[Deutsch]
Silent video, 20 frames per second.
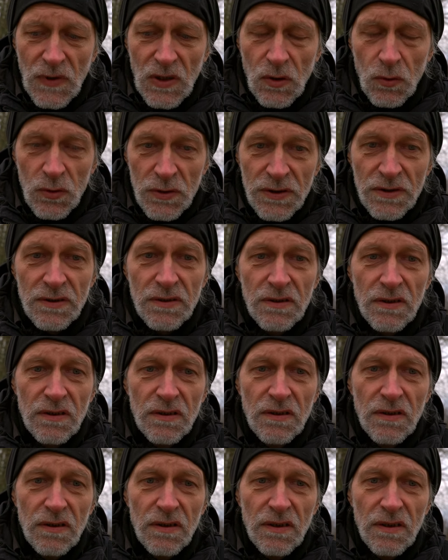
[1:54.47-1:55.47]
Und
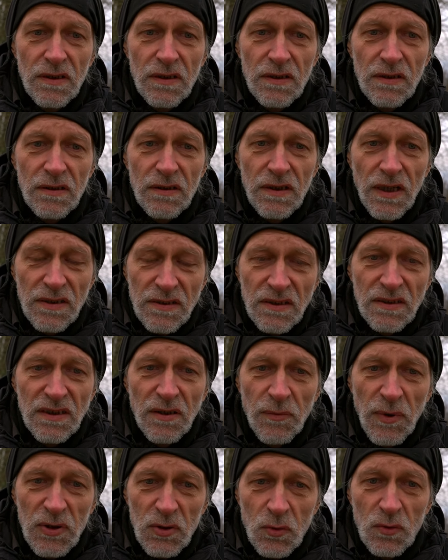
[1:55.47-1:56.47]
das ist
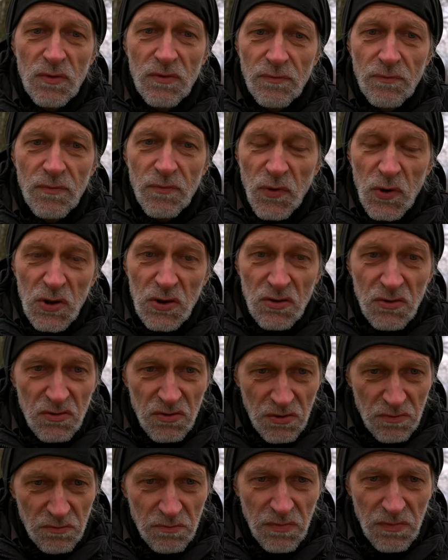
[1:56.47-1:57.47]
aber nun
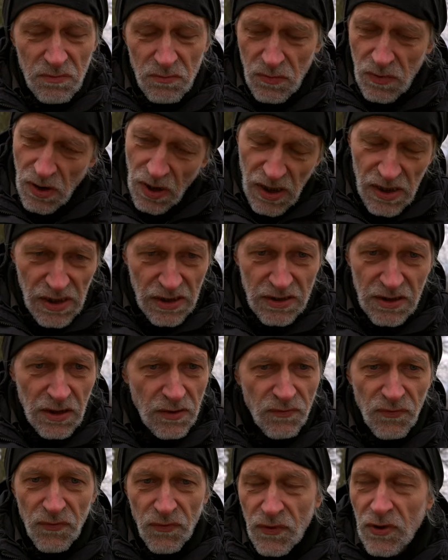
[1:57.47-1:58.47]
wirklich ähm,
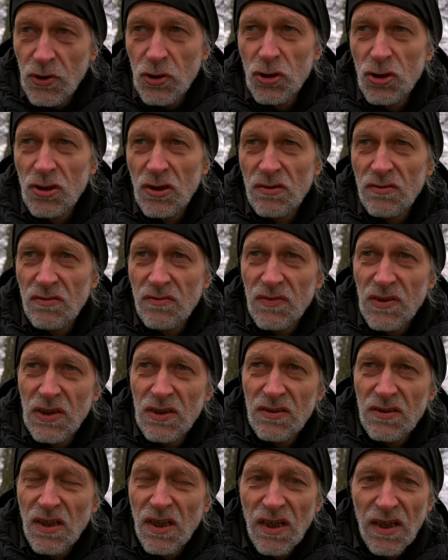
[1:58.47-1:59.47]
relativ frisch. Also wie
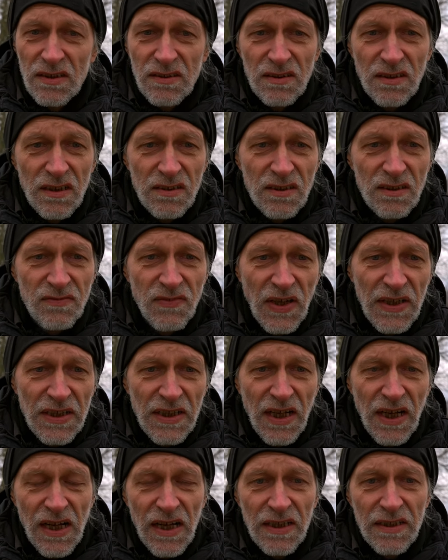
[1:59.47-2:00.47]
gesagt, seit zwei
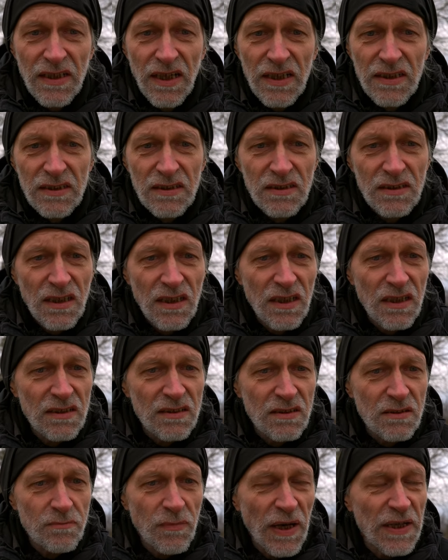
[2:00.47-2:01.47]
Jahren eigentlich
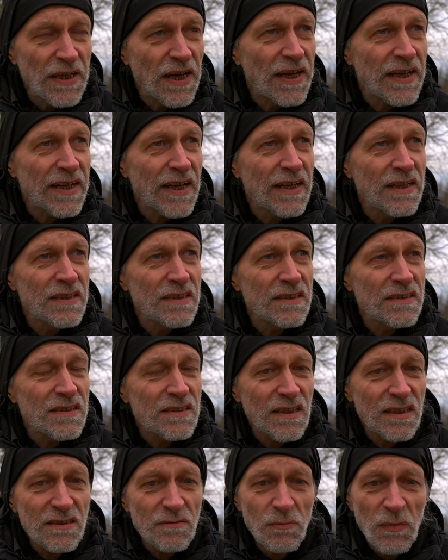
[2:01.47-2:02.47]
erst meine Erkenntnis, dass